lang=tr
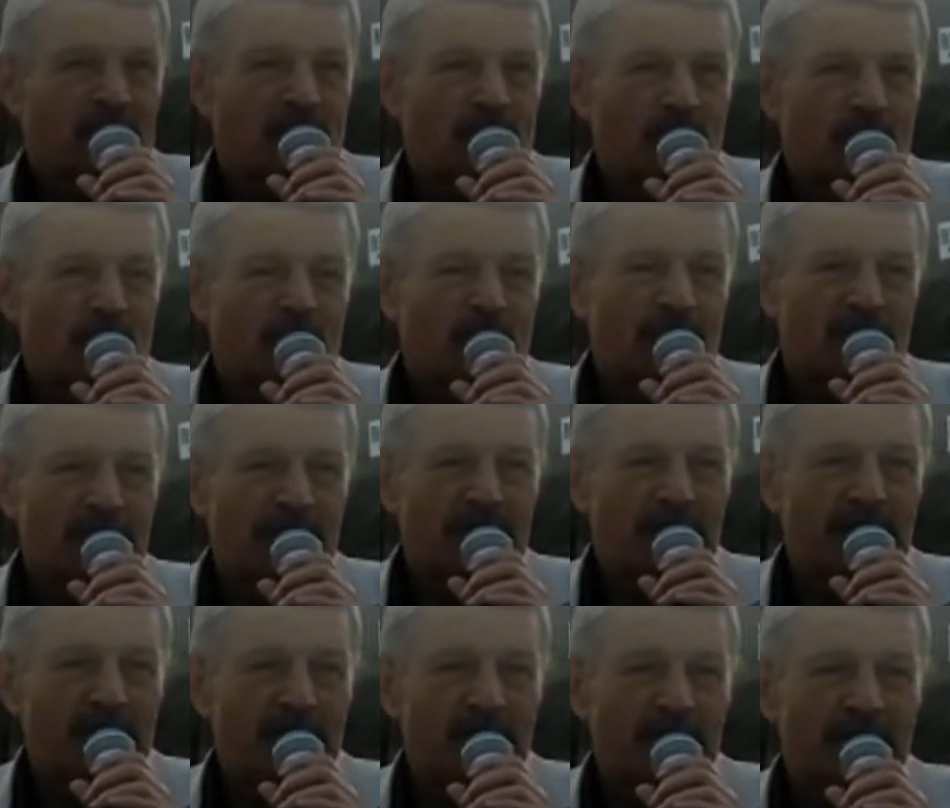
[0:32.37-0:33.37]
O
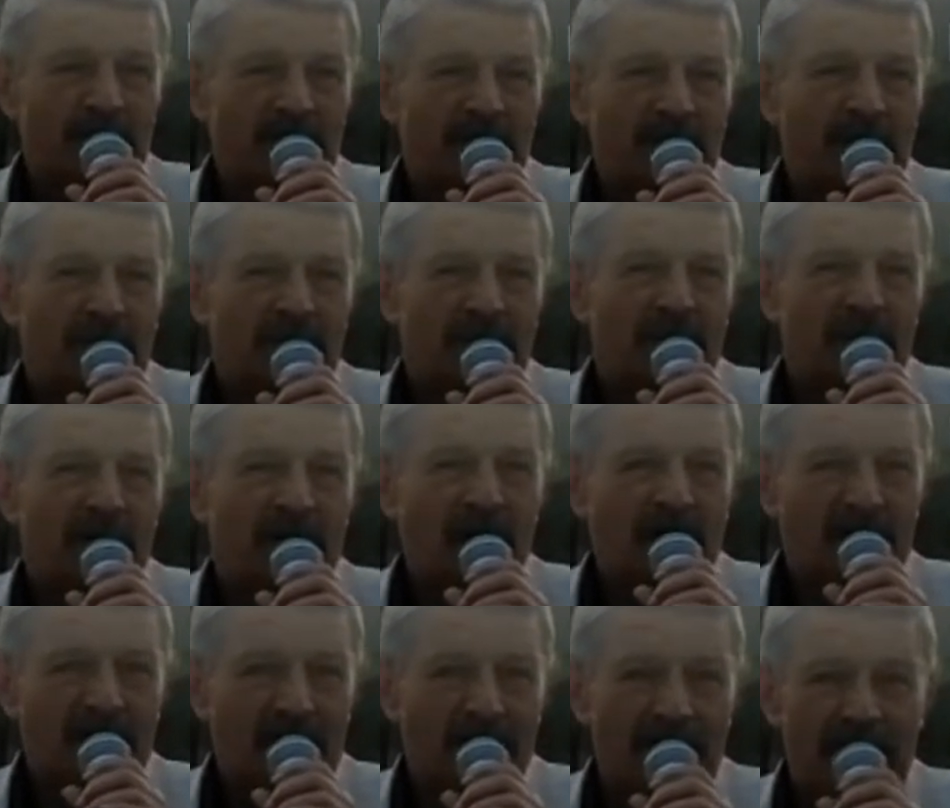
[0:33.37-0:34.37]
noktada
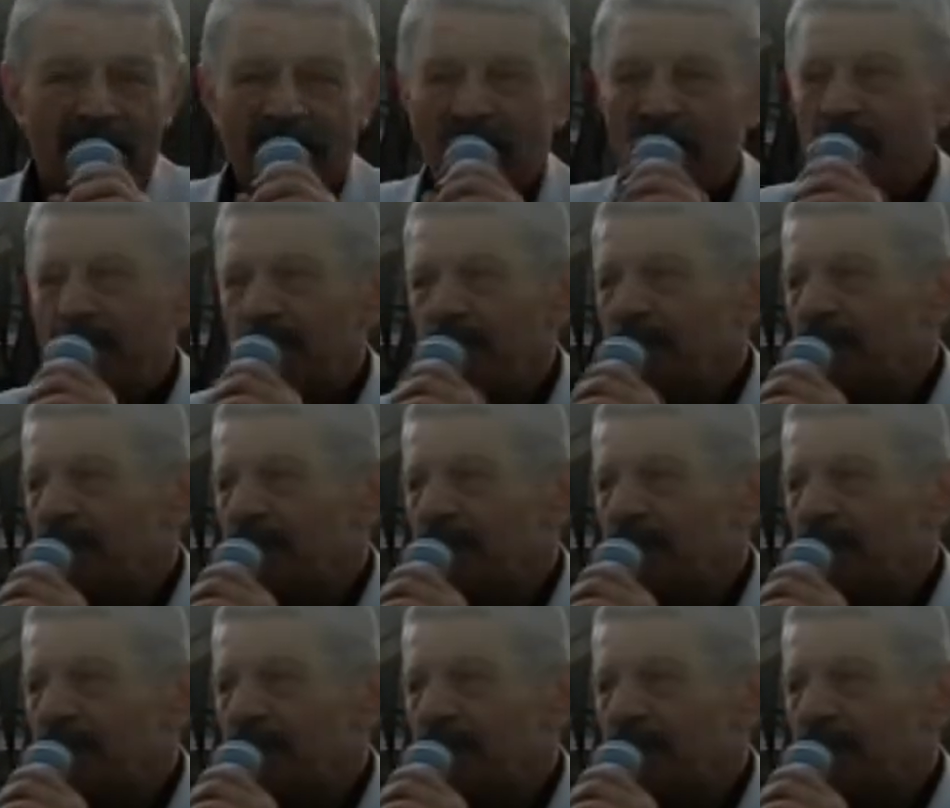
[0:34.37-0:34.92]
hak arayan,